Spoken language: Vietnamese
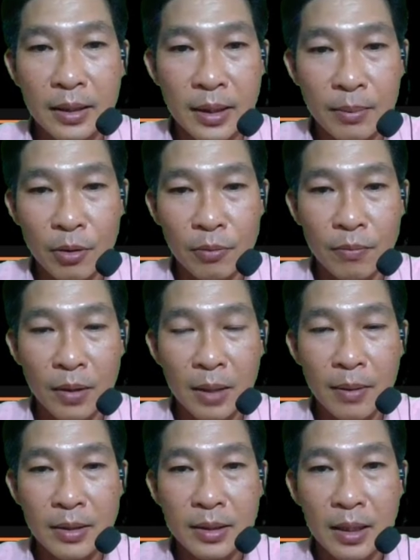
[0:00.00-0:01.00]
trải nghiệm một, một
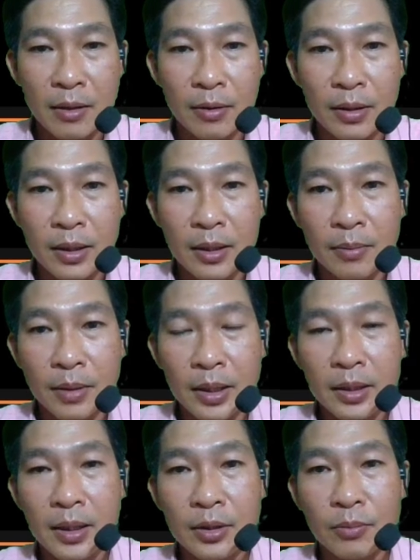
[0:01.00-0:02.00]
cái mạng xã hội
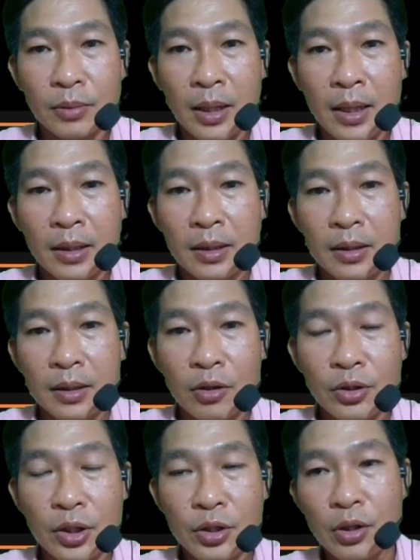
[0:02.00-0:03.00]
mới để chúng ta
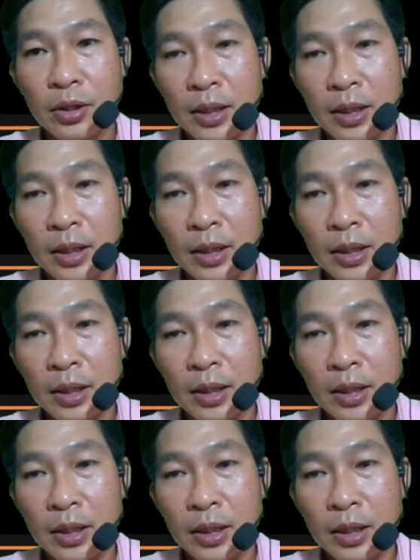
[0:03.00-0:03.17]
có sự so